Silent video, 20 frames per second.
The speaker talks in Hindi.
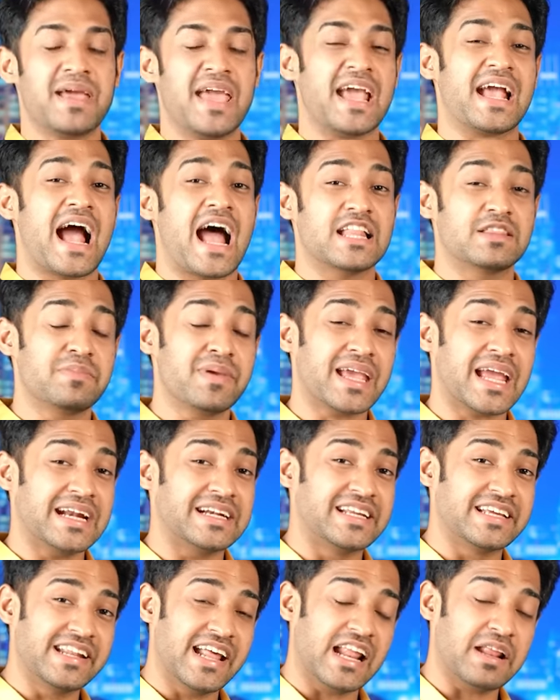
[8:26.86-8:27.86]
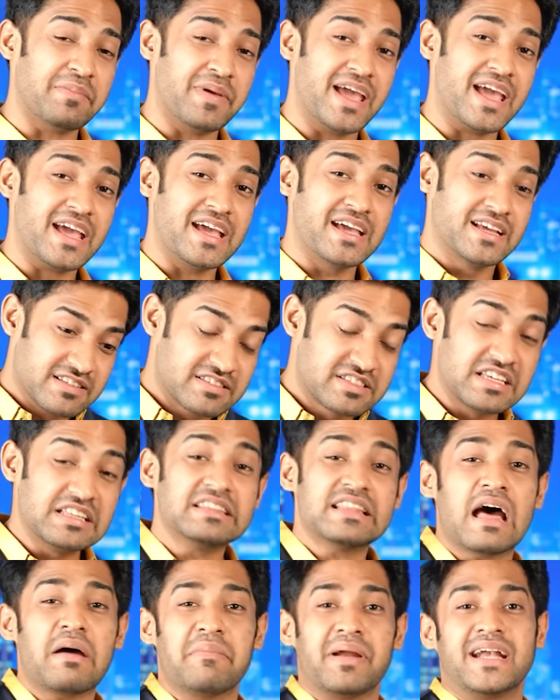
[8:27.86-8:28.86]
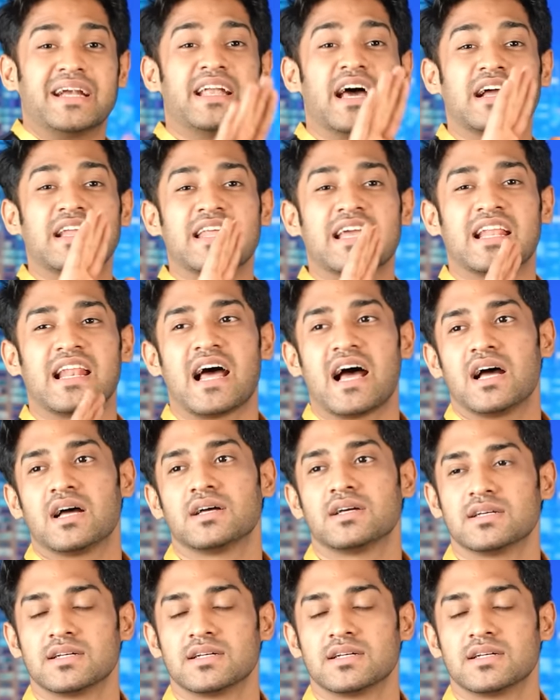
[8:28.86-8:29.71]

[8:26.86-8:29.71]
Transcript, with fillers: में एक आदमी के डिनर में जिंदा मेंढक निकला